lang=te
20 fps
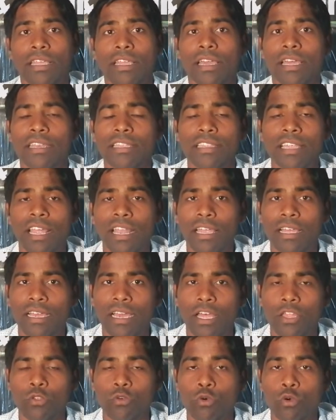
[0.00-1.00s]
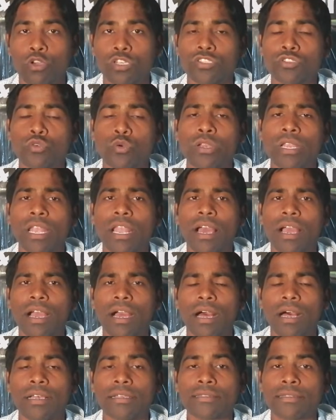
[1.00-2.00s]
కానీ ఇది అలా కాదు ఒక స్టోరీ
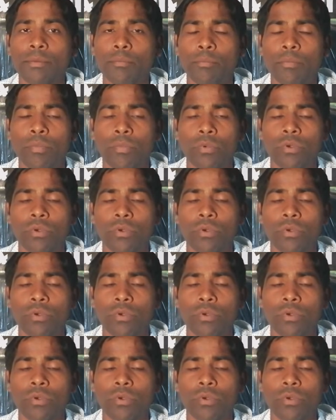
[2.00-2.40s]
లాగా సమ్